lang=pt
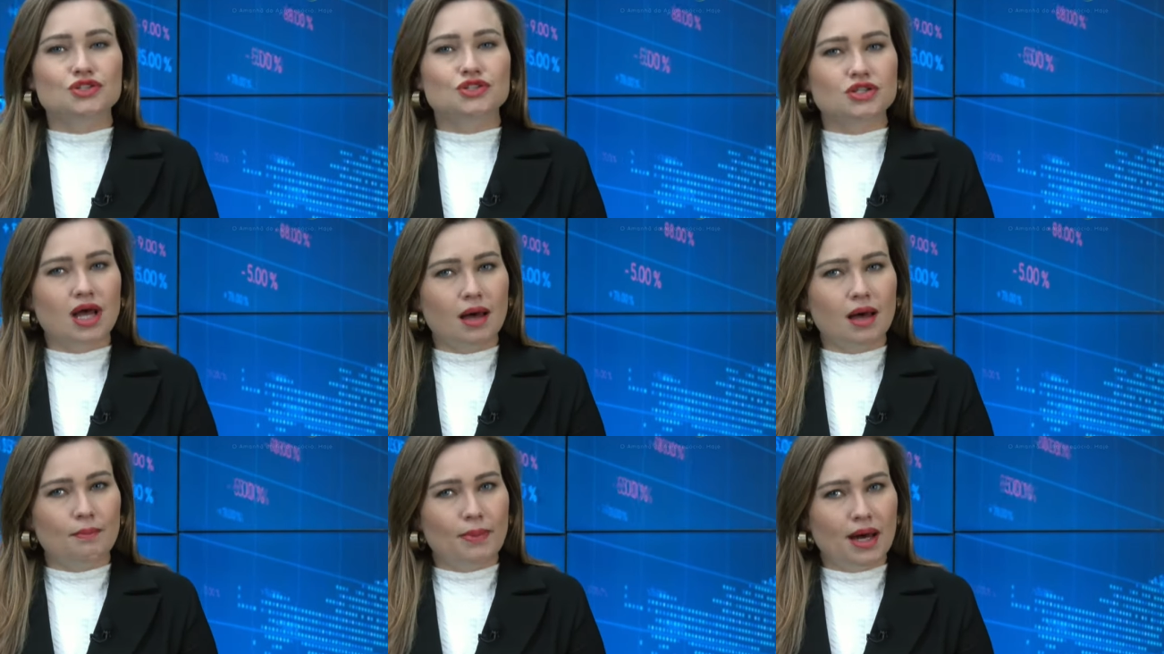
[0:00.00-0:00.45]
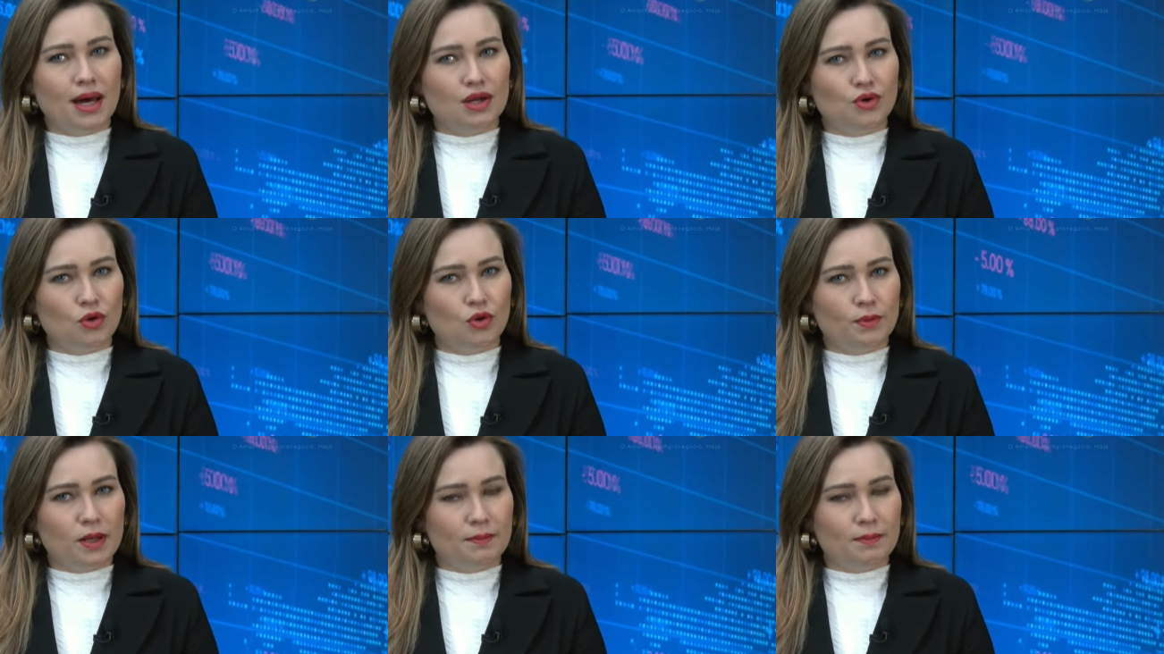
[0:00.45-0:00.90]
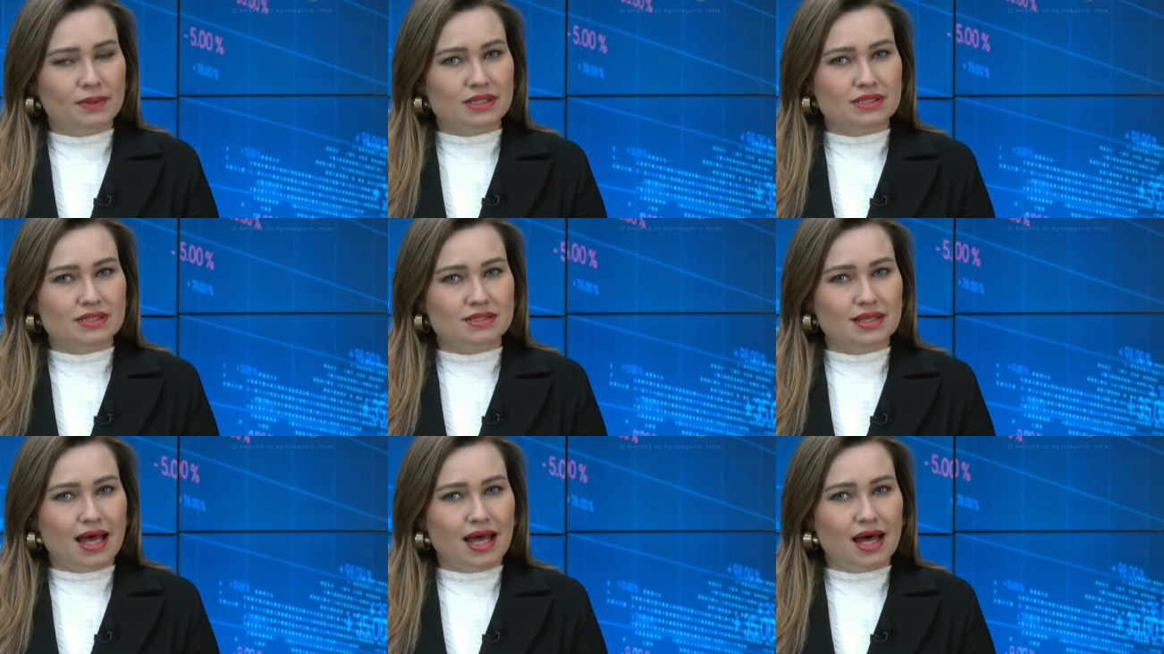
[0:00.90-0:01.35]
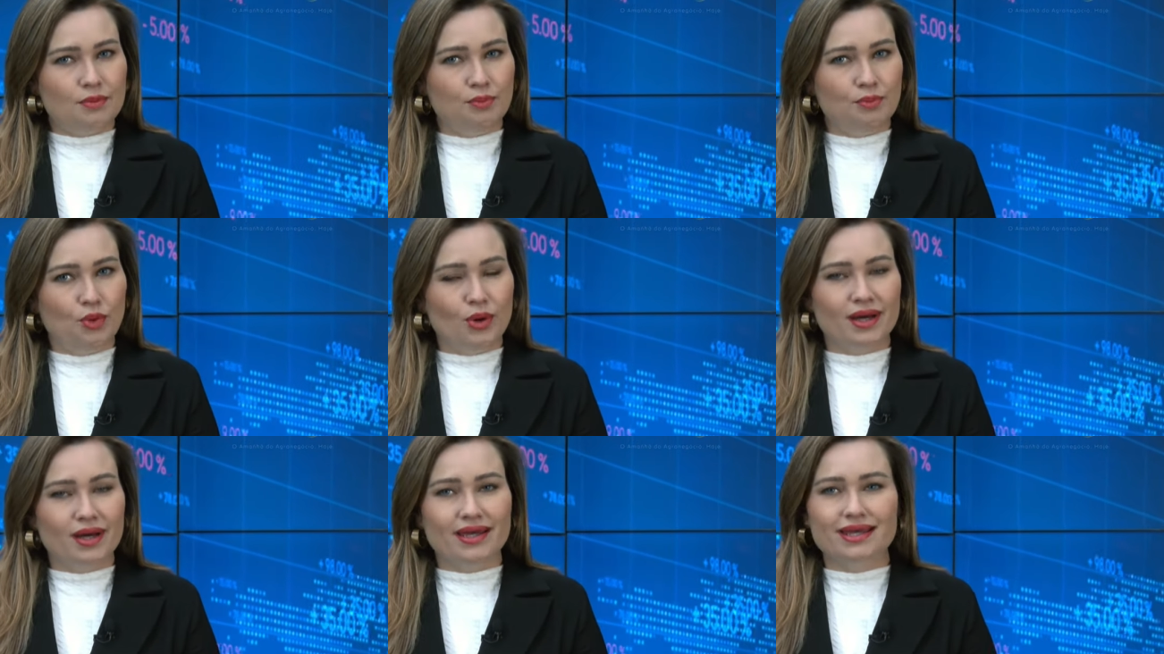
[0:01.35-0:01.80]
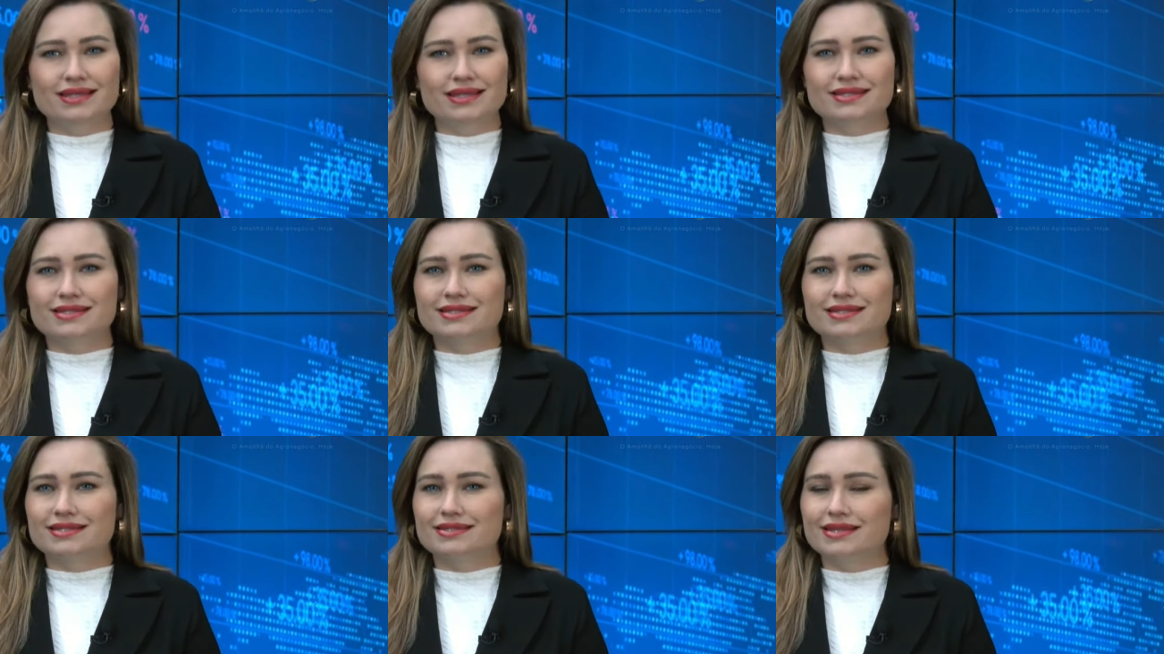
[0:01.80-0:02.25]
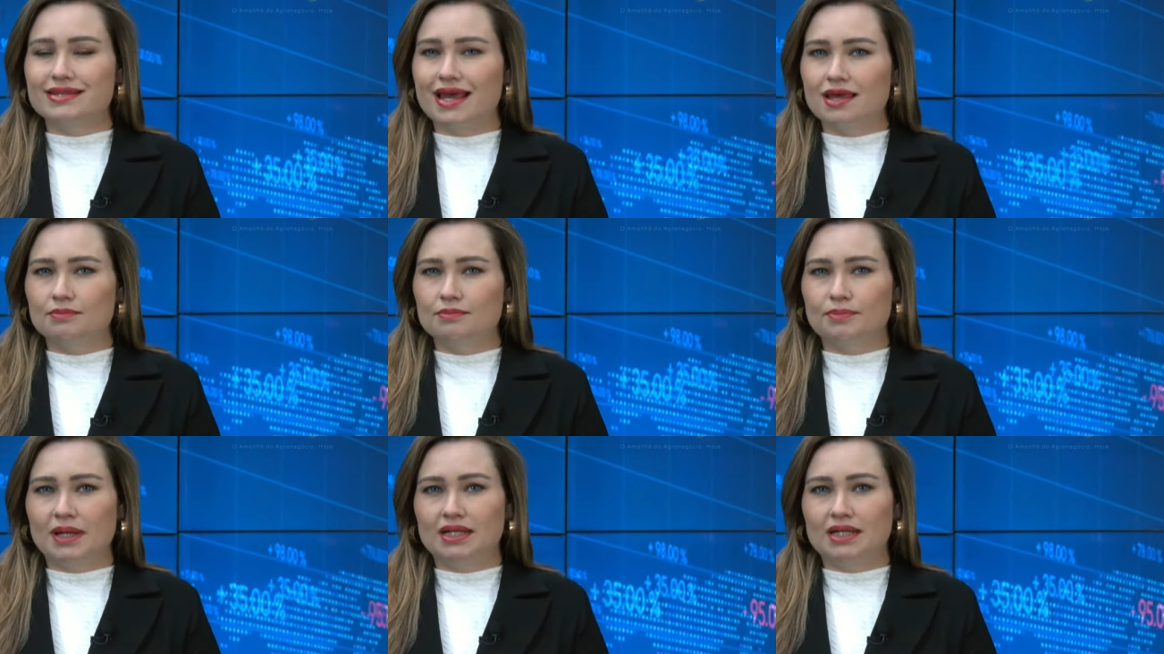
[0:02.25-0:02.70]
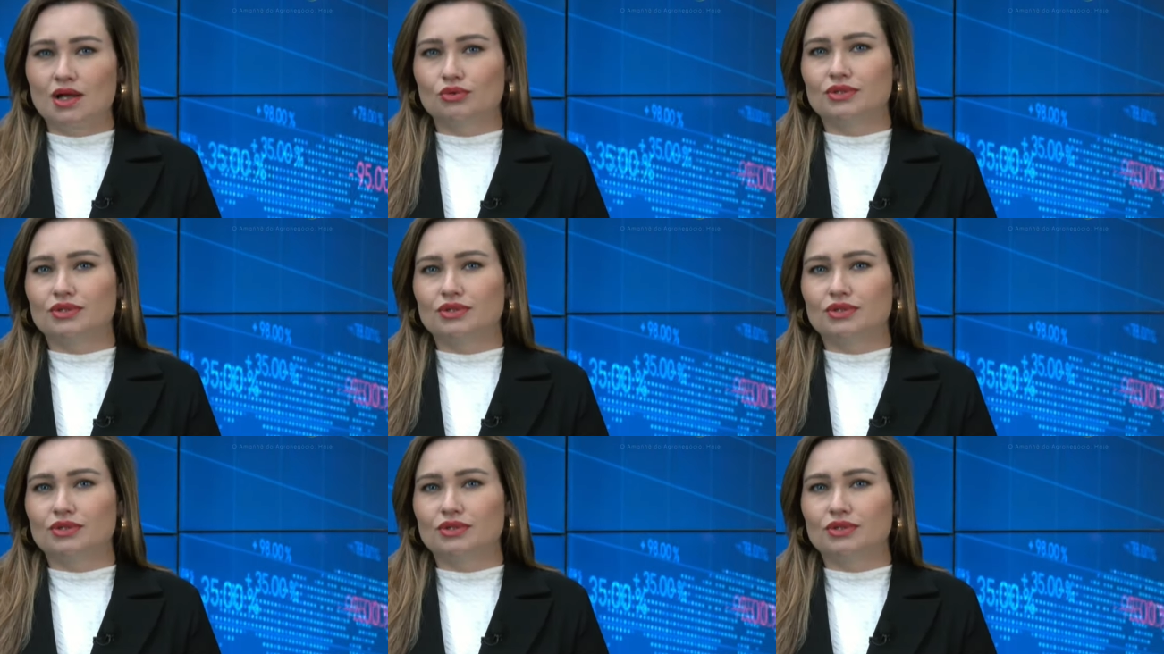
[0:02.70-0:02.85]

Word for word: já parou para pensar por que sempre